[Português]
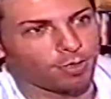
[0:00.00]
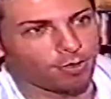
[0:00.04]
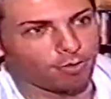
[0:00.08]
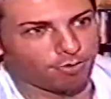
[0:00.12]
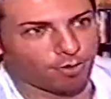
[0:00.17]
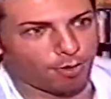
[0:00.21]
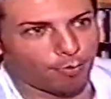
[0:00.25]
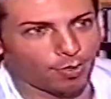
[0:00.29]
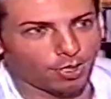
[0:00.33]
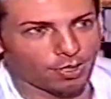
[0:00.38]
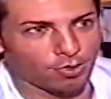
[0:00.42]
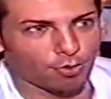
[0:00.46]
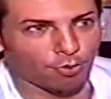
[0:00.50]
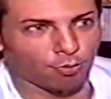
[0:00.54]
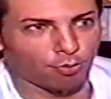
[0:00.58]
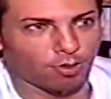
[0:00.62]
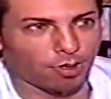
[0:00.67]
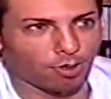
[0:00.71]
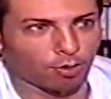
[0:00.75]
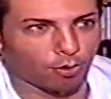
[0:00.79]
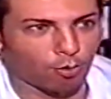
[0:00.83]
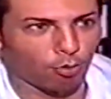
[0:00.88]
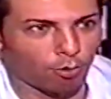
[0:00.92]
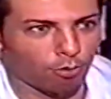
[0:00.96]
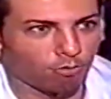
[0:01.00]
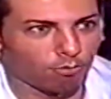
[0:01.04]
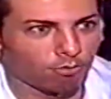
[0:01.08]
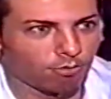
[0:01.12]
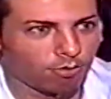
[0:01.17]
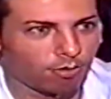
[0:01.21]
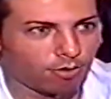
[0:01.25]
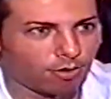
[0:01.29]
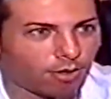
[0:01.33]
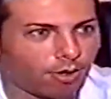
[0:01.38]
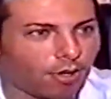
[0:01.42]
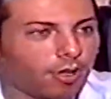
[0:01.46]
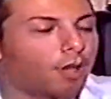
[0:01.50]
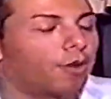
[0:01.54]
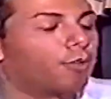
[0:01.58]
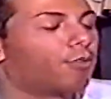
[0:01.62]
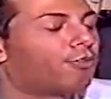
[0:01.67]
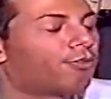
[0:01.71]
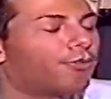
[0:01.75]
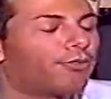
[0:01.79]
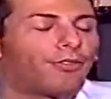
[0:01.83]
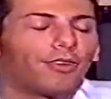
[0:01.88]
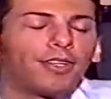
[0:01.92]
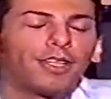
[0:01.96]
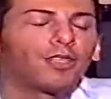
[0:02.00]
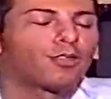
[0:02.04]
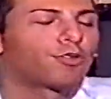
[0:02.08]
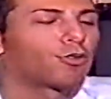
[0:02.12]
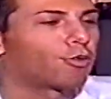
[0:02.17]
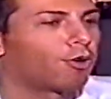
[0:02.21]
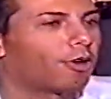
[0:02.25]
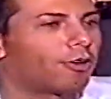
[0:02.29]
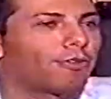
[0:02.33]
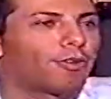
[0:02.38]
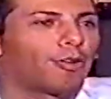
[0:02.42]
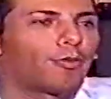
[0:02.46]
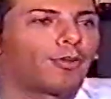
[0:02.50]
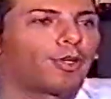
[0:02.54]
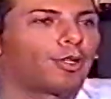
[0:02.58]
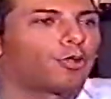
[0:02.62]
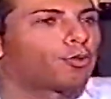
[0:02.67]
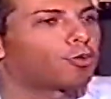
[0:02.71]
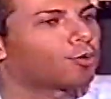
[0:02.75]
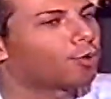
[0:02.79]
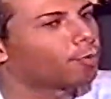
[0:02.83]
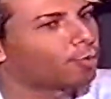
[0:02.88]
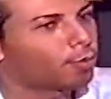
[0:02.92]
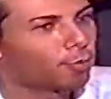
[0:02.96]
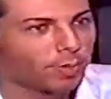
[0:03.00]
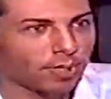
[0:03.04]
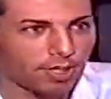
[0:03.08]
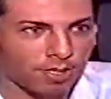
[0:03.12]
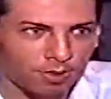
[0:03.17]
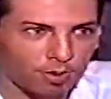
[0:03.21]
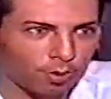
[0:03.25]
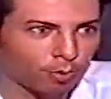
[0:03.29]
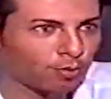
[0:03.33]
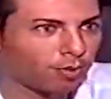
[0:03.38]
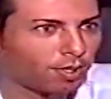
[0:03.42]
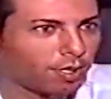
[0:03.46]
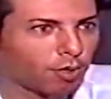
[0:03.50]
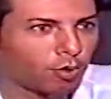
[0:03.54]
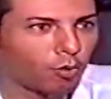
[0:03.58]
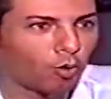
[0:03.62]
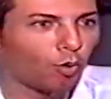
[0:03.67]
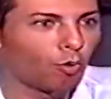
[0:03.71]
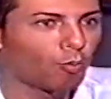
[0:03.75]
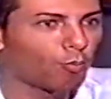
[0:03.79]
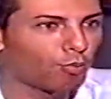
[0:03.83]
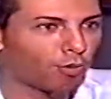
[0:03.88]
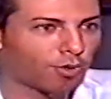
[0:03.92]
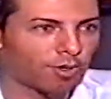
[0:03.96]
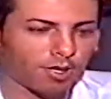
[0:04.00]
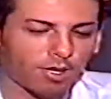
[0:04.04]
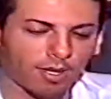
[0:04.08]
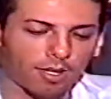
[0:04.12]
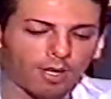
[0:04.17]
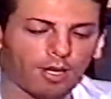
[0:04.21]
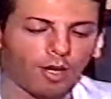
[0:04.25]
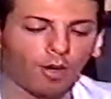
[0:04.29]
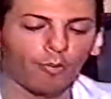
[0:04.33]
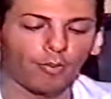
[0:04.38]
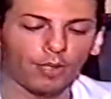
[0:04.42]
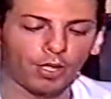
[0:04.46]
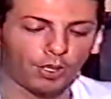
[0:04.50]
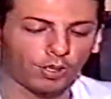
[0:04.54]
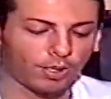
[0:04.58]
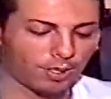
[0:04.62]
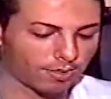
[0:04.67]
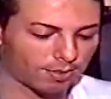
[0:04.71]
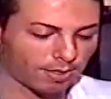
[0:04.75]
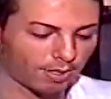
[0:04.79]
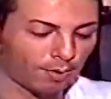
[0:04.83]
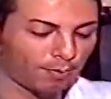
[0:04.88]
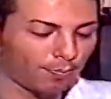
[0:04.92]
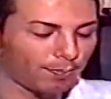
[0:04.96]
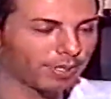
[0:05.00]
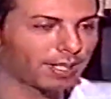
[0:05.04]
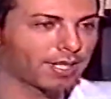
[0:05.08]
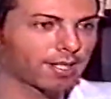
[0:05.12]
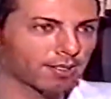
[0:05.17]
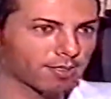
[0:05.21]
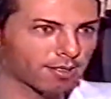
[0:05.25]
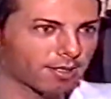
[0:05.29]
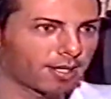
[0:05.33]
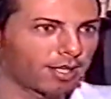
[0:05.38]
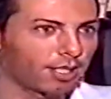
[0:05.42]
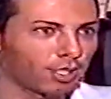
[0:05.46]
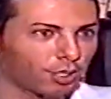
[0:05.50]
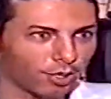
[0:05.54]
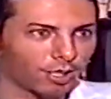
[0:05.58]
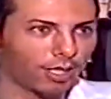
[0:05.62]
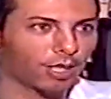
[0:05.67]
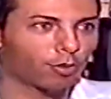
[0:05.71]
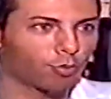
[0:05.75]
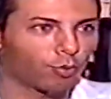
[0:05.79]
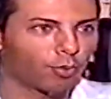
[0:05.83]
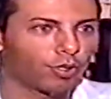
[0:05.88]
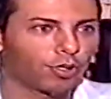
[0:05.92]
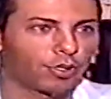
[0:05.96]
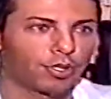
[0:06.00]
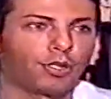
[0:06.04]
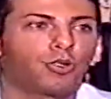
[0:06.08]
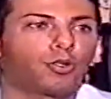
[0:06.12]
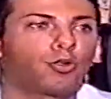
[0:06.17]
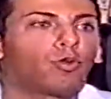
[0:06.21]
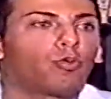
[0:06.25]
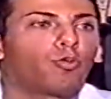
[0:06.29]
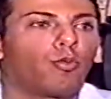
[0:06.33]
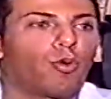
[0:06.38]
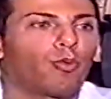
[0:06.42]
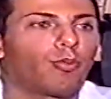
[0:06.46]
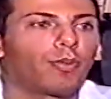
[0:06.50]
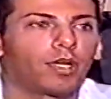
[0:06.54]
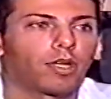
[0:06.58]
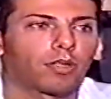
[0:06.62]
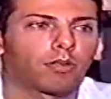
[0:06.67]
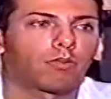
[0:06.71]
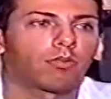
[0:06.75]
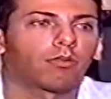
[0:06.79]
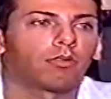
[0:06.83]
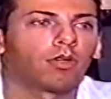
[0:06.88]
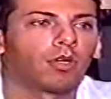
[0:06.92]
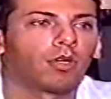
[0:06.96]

da Brasil Telecom, eu friso novamente o nome Brasil Telecom porque realmente essa empresa resgatou a gente de um momento